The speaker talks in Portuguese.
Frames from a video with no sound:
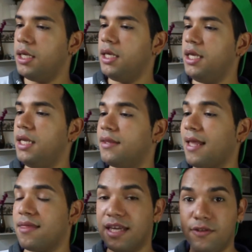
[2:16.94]
E
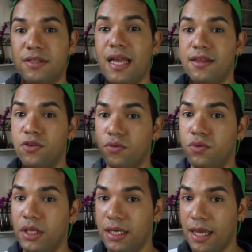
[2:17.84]
tá escrito tá
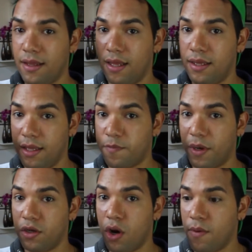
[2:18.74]
tudo em, em
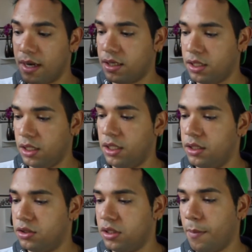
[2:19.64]
espanhol
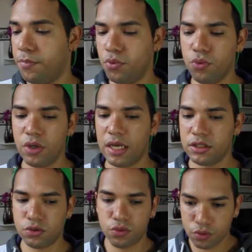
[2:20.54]
aqui, na bula,
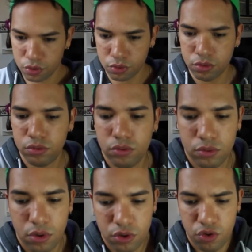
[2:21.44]
em tudo.
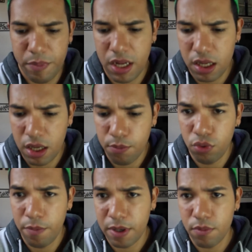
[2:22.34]
Deixa eu pegar aqui a
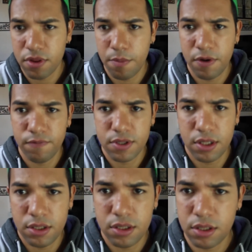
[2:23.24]
bula pra mostrar pra
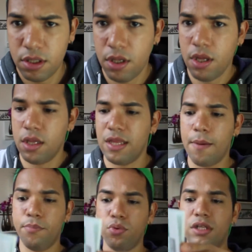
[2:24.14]
vocês. Na
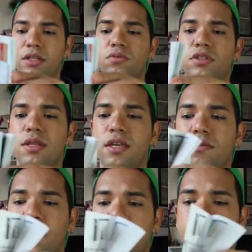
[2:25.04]
bula tá tudo
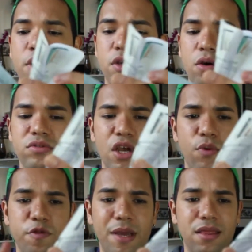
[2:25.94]
escrito em espanhol. Tem
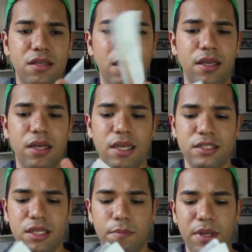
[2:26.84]
algumas partes que tem em
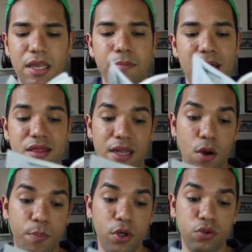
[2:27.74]
inglês também, mas ele é
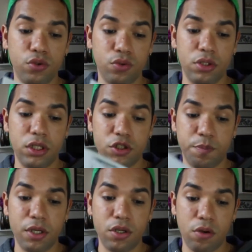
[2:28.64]
um produto
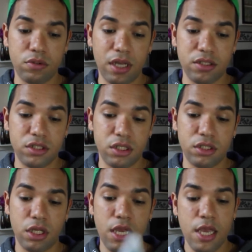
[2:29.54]
espanhol, tá, gente?